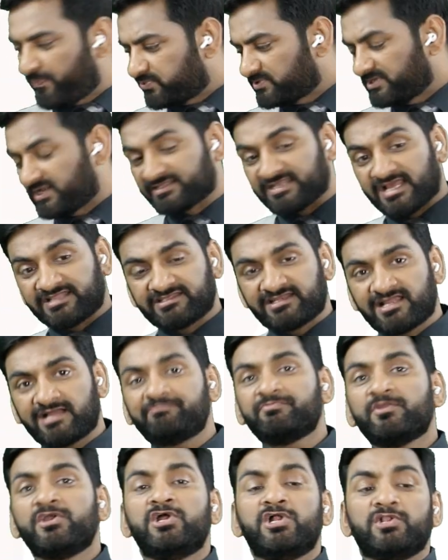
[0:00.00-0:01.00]
जरा ध्यान देना
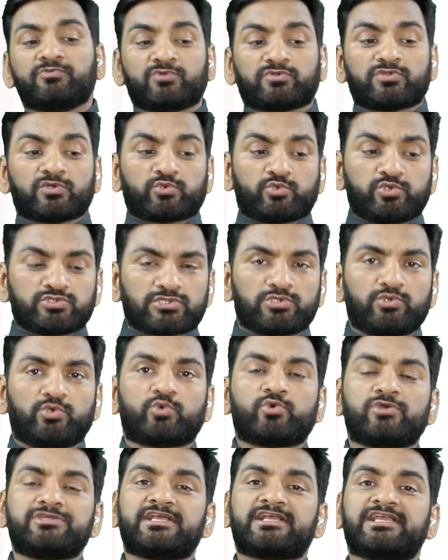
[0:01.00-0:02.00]
दोस्तों कुछ लोगों
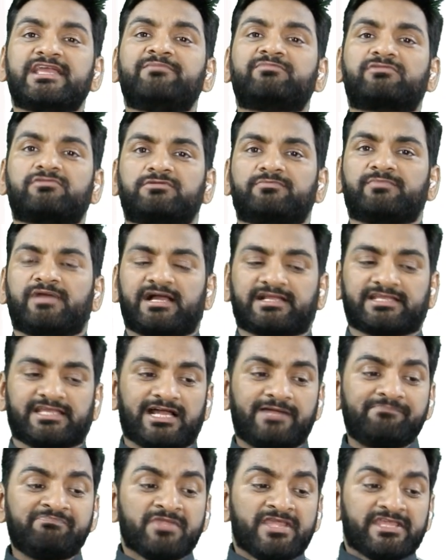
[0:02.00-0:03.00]
को ये गेम समझ में आ
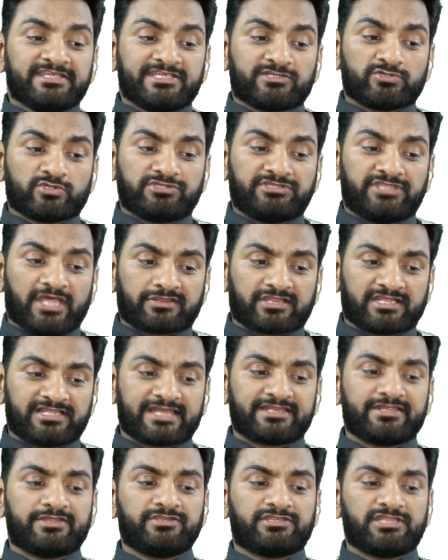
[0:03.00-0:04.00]
गया ये जो दस
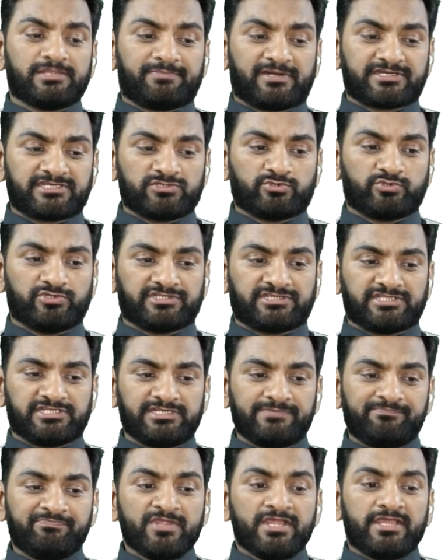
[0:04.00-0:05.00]
हजार एजेंसी बटी हुई थी
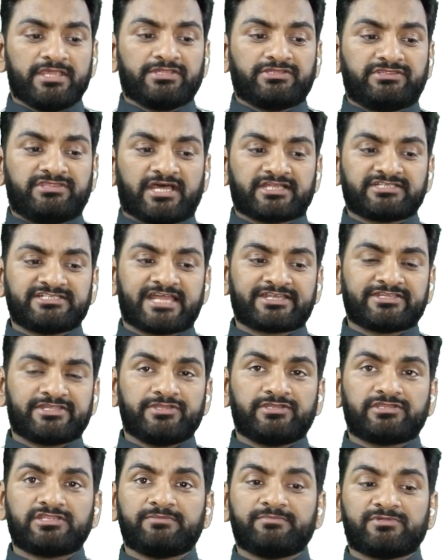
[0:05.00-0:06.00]
इस दस हजार
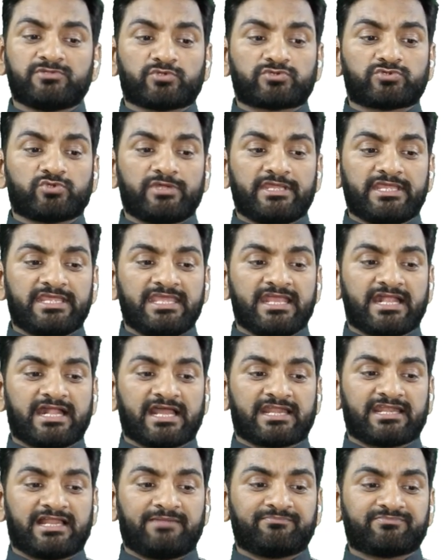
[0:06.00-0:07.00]
एजेंसी में दोस्तों एक
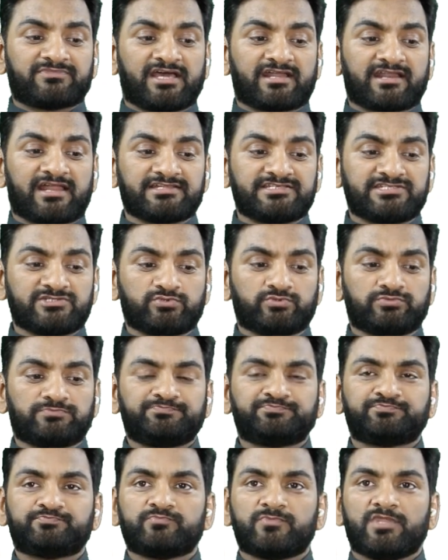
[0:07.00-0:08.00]
का नाम था राजीव
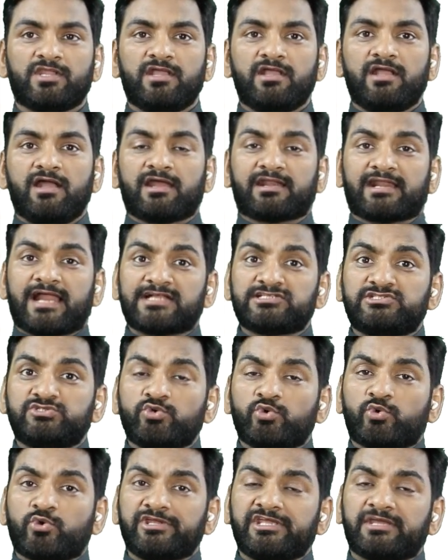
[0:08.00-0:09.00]

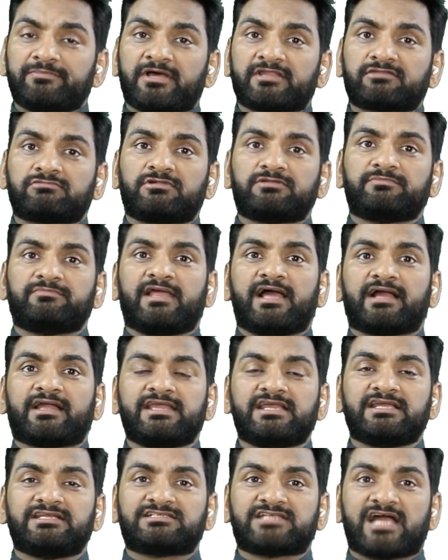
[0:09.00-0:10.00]
राजीव को यह बात समझ में आ गई
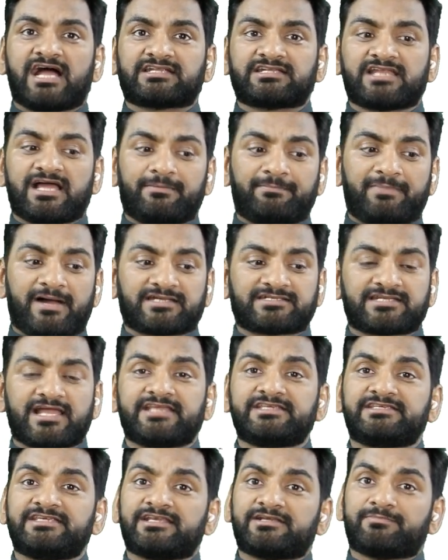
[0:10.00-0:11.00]
कि टाटा बाटा
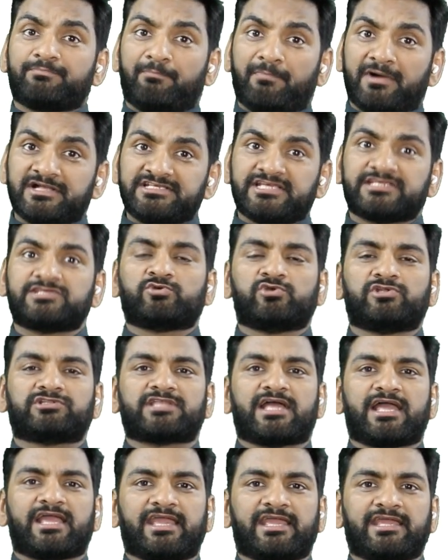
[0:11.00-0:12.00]
ये मजे क्यों
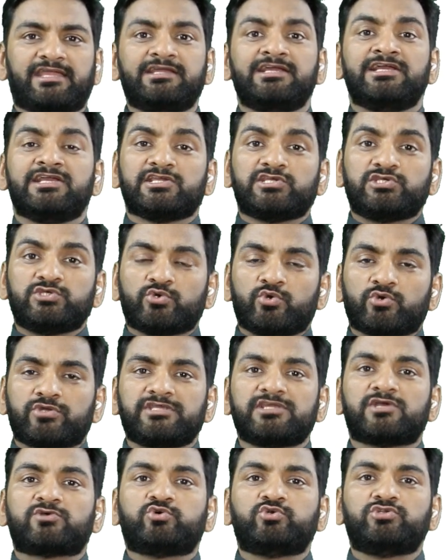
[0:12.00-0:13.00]
लेता है क्योंकि
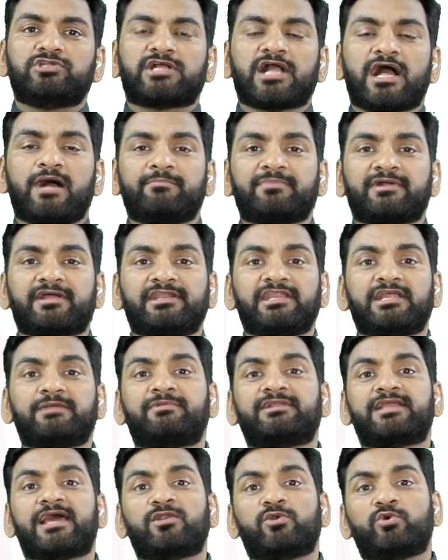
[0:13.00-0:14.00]
ये खुद काम करने के
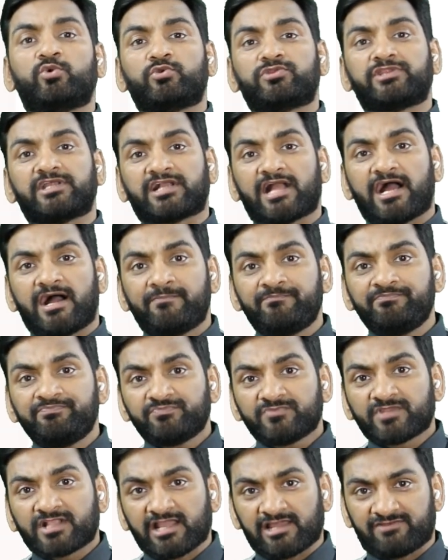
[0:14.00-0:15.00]
बजाय लोगों से काम
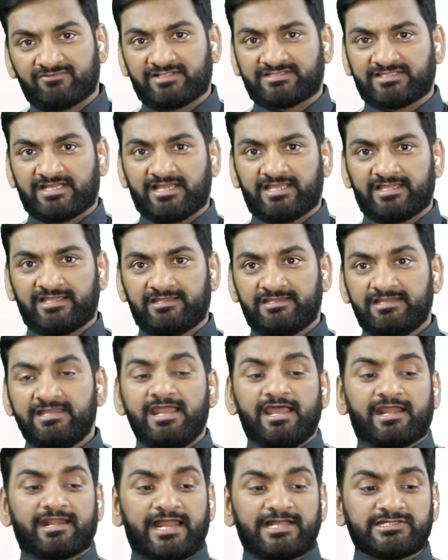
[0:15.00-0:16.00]
करवाता है
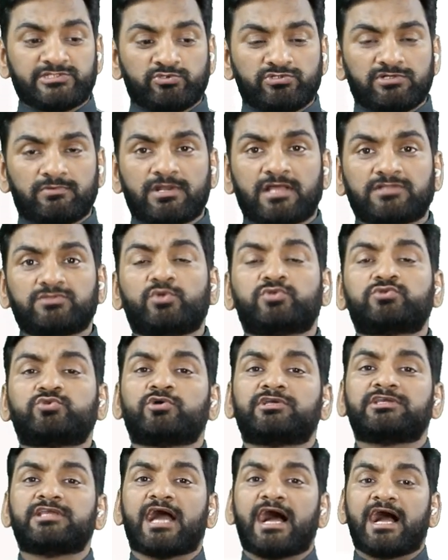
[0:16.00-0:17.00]
राजीव ने बोला दोस्तों
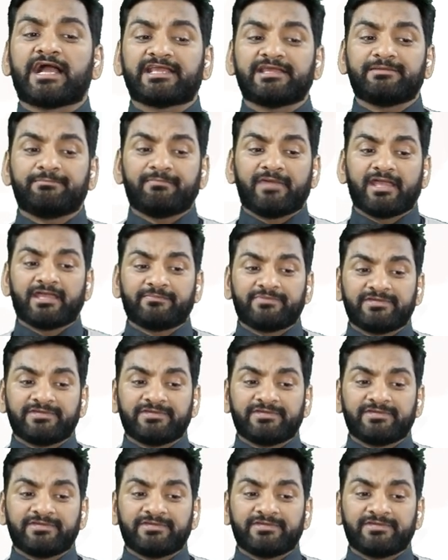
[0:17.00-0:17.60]
कि आगे मैं